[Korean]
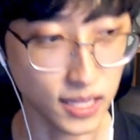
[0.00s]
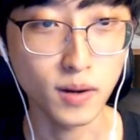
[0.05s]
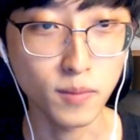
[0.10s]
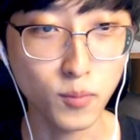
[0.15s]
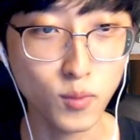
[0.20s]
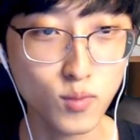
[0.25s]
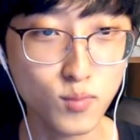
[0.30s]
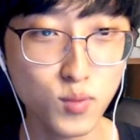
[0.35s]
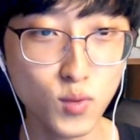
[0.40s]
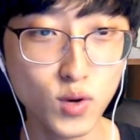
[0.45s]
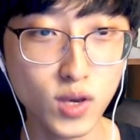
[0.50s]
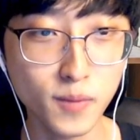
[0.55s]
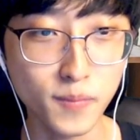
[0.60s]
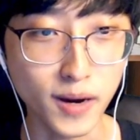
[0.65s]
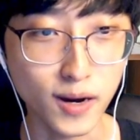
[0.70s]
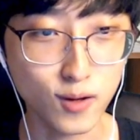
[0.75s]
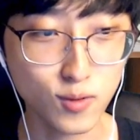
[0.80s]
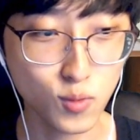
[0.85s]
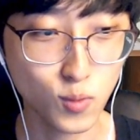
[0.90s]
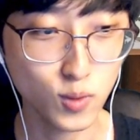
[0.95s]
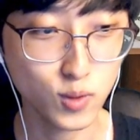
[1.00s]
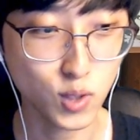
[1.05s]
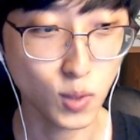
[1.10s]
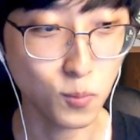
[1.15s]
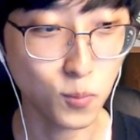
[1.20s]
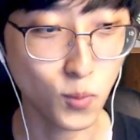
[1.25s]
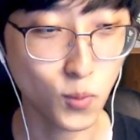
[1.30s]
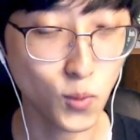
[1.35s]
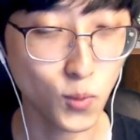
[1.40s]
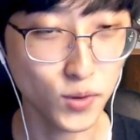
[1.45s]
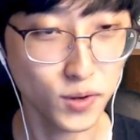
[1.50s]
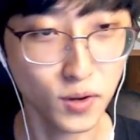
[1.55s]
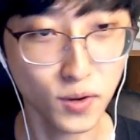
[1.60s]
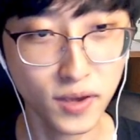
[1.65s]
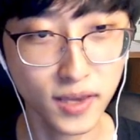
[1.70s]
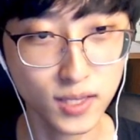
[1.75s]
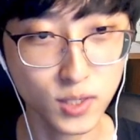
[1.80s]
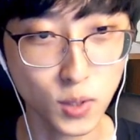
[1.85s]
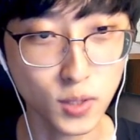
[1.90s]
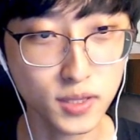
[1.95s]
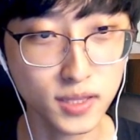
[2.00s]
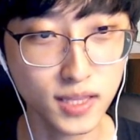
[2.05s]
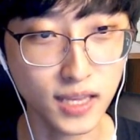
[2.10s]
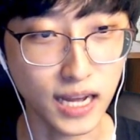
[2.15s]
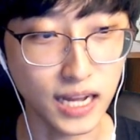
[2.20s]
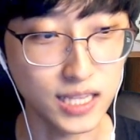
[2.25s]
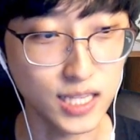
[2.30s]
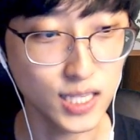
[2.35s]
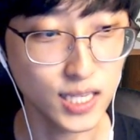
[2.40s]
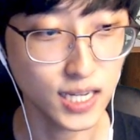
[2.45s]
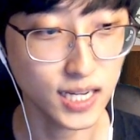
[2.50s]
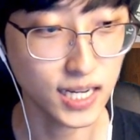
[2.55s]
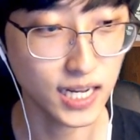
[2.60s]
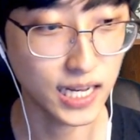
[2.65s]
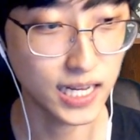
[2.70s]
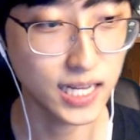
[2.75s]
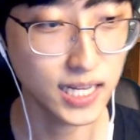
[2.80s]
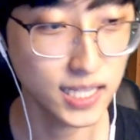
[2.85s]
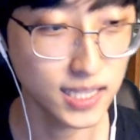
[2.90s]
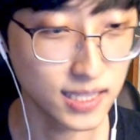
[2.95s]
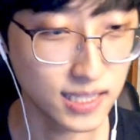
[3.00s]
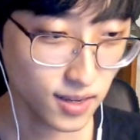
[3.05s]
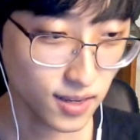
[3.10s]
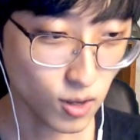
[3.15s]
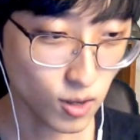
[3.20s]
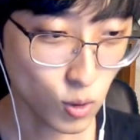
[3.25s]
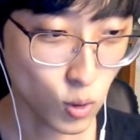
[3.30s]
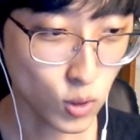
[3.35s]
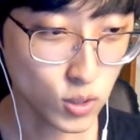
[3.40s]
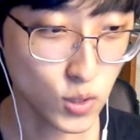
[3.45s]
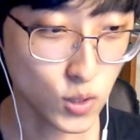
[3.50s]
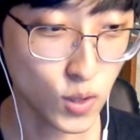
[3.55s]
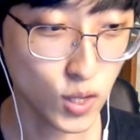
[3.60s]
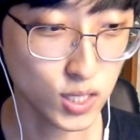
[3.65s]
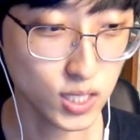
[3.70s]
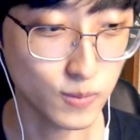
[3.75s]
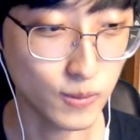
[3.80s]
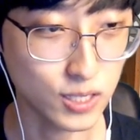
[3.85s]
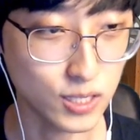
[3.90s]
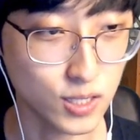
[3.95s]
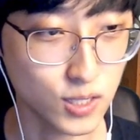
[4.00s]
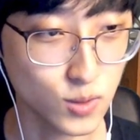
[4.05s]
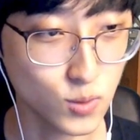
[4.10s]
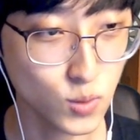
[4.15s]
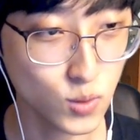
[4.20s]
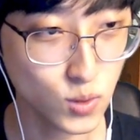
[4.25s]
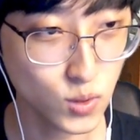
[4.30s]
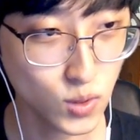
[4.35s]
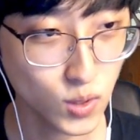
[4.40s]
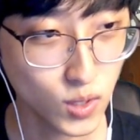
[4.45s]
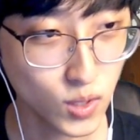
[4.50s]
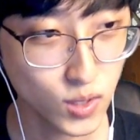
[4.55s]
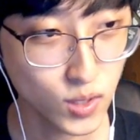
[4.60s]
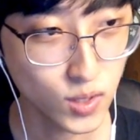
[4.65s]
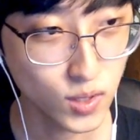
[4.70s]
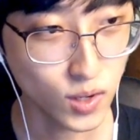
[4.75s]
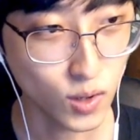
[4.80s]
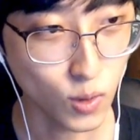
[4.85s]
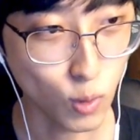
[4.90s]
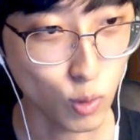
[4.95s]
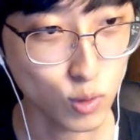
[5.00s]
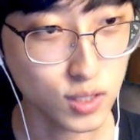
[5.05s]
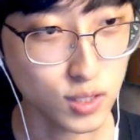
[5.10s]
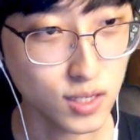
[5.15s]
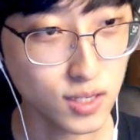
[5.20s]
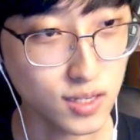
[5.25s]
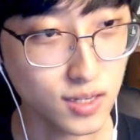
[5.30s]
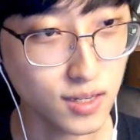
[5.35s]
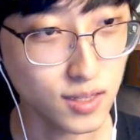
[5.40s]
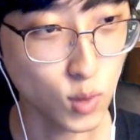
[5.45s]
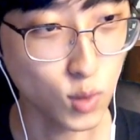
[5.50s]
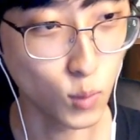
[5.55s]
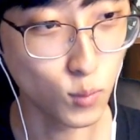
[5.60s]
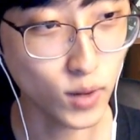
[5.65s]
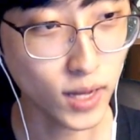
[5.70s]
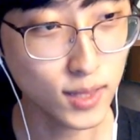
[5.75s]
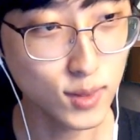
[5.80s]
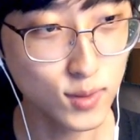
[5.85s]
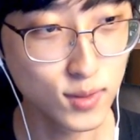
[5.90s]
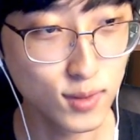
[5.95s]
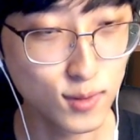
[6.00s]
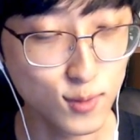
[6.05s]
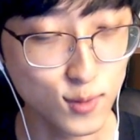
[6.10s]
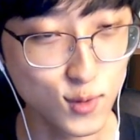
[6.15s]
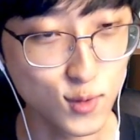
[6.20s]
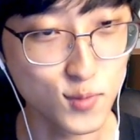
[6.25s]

퐁퐁이 방송을 접고 이런 게 절대 아니니까 걱정하지 마시고 어디 너무 한눈